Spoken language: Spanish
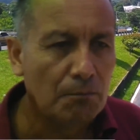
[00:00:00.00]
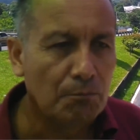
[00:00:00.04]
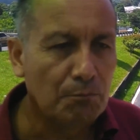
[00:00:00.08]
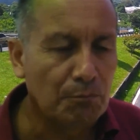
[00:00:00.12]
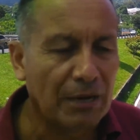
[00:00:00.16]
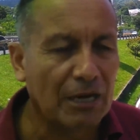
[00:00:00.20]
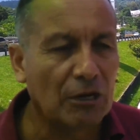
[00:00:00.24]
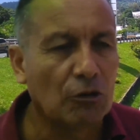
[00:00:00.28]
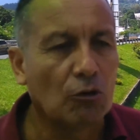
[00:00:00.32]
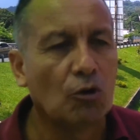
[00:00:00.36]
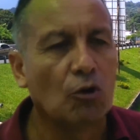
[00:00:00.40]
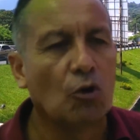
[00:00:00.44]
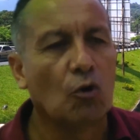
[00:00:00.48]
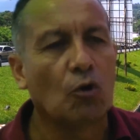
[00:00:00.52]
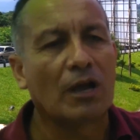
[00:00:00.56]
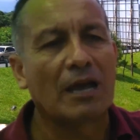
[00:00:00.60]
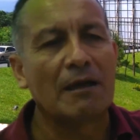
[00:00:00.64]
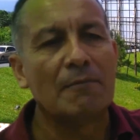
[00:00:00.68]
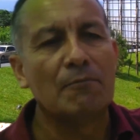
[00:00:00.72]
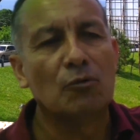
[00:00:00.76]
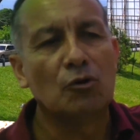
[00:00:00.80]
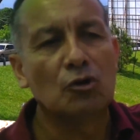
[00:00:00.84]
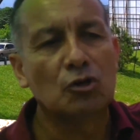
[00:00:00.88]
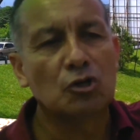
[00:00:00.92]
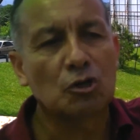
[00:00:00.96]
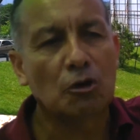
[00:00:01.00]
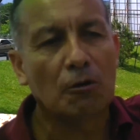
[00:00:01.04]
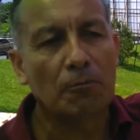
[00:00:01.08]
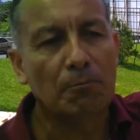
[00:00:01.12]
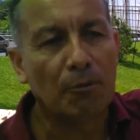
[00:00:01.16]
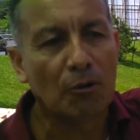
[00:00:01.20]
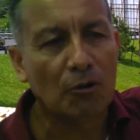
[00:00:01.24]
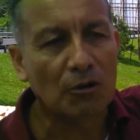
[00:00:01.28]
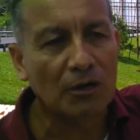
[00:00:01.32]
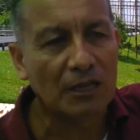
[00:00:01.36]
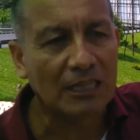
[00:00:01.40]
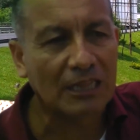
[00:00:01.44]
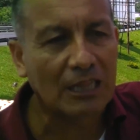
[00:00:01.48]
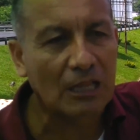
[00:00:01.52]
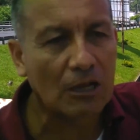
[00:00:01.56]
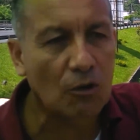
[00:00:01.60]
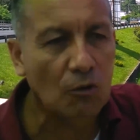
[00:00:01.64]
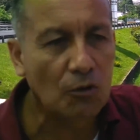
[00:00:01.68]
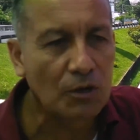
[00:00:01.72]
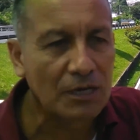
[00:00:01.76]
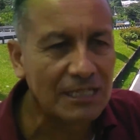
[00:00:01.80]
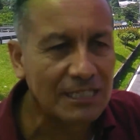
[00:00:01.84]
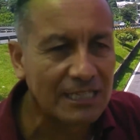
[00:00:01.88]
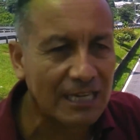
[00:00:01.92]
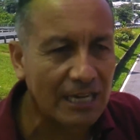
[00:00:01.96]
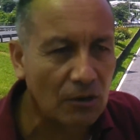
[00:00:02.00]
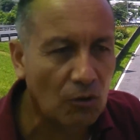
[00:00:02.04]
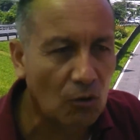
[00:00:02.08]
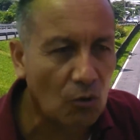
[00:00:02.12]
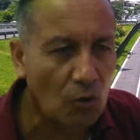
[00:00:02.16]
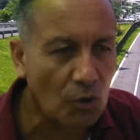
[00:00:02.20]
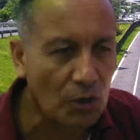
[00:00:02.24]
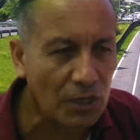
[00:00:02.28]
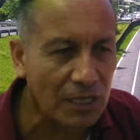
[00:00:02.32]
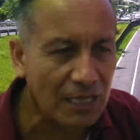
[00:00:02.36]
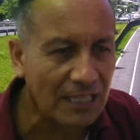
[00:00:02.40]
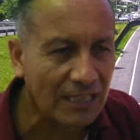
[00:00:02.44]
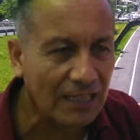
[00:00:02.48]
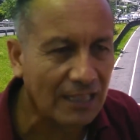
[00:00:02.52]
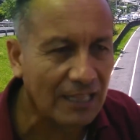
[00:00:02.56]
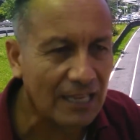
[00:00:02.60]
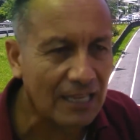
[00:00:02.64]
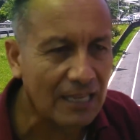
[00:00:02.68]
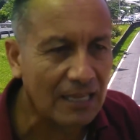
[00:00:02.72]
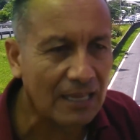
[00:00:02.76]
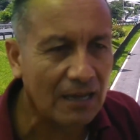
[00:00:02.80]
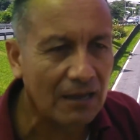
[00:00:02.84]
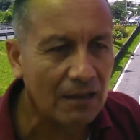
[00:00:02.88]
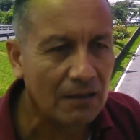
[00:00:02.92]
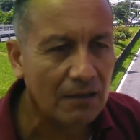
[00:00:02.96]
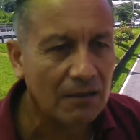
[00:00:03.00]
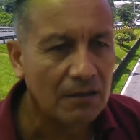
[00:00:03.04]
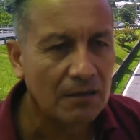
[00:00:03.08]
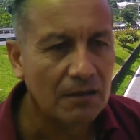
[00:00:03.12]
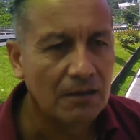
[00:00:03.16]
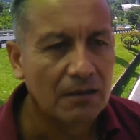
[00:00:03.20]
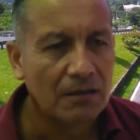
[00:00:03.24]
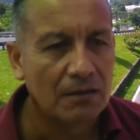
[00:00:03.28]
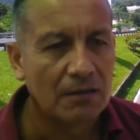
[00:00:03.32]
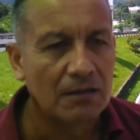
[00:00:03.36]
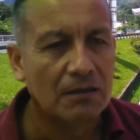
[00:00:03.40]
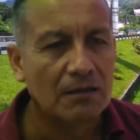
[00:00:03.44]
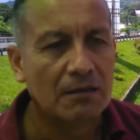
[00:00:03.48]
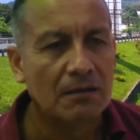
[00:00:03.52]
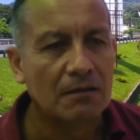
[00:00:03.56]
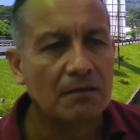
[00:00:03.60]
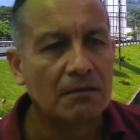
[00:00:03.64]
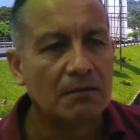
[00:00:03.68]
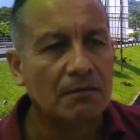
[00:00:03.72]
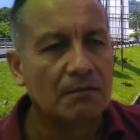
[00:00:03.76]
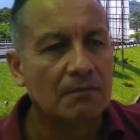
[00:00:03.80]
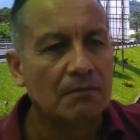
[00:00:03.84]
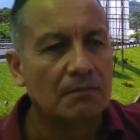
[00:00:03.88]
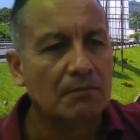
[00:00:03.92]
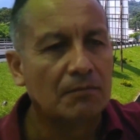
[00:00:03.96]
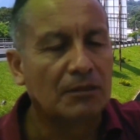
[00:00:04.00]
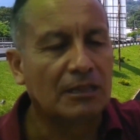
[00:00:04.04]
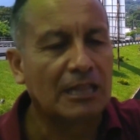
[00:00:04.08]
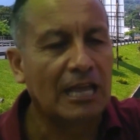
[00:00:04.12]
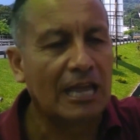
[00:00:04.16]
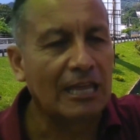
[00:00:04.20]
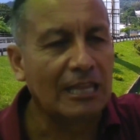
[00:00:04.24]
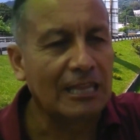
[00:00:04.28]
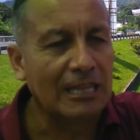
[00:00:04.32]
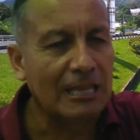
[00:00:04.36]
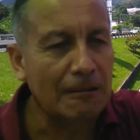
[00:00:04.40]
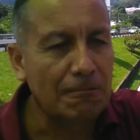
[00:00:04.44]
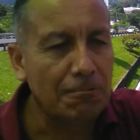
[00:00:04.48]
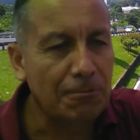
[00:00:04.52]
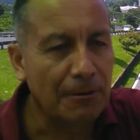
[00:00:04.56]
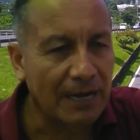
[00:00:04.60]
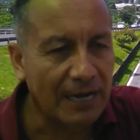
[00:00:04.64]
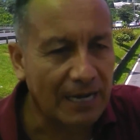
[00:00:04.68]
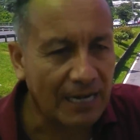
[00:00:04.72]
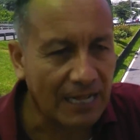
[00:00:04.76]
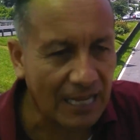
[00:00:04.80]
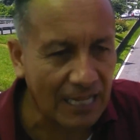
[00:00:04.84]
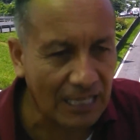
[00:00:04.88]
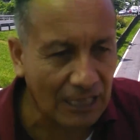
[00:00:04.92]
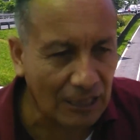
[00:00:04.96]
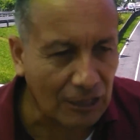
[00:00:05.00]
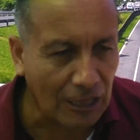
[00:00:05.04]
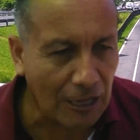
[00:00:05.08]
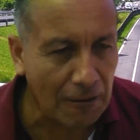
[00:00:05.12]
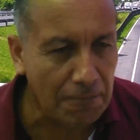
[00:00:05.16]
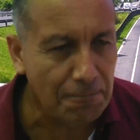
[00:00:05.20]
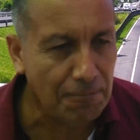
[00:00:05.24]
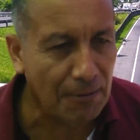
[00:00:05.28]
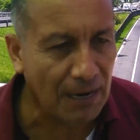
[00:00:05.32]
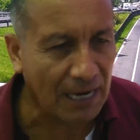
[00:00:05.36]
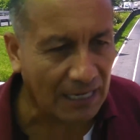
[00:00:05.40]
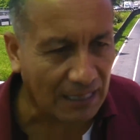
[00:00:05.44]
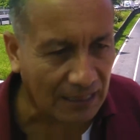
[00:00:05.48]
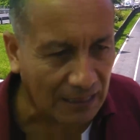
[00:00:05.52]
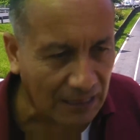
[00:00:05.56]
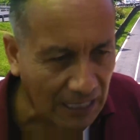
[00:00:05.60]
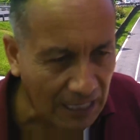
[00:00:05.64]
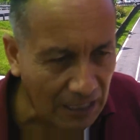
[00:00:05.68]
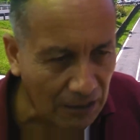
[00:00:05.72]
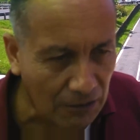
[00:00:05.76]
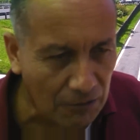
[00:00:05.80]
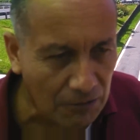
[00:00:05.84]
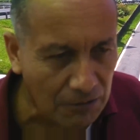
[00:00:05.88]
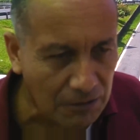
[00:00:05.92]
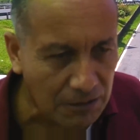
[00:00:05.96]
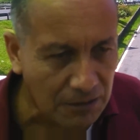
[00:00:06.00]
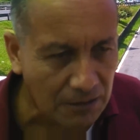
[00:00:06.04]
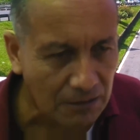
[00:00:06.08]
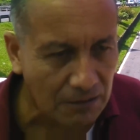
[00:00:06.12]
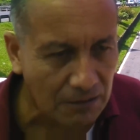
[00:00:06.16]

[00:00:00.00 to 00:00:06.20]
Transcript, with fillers: Pero lo que muchos políticos hicieron hoy en día, de diferentes partidos,